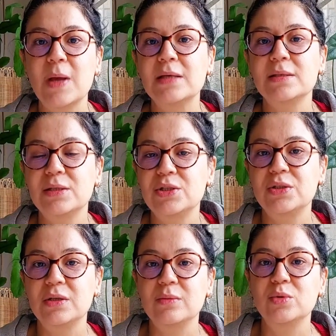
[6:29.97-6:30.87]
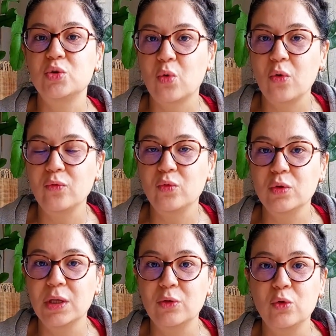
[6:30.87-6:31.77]
Ben sıkıştırılmış torf
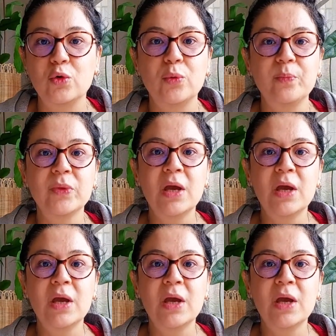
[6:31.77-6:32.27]
kullanıyorum.